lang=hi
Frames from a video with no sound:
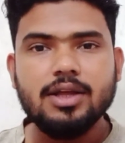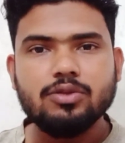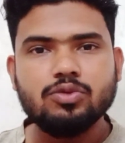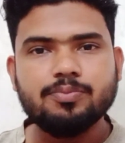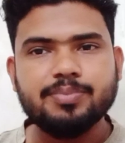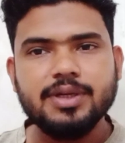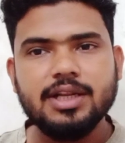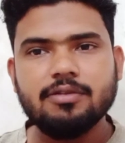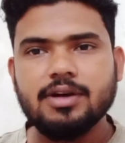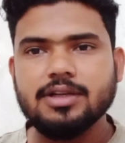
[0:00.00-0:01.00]
तो
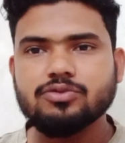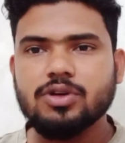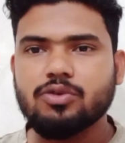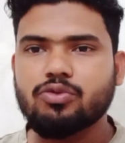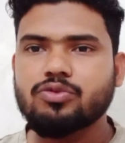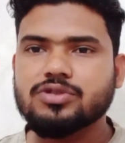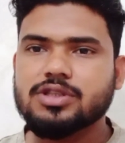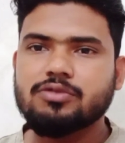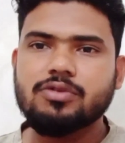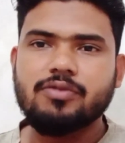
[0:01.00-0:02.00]
पीने वाले जो है
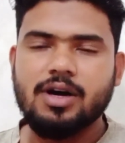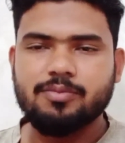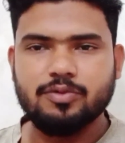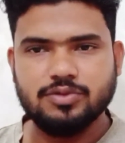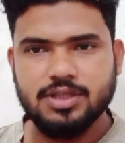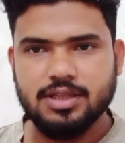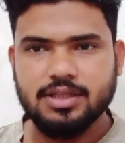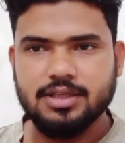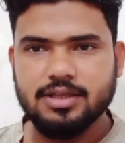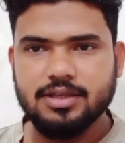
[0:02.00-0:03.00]
खोजते हुए वहां पहुंच जाते
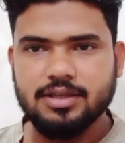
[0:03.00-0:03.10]
हैं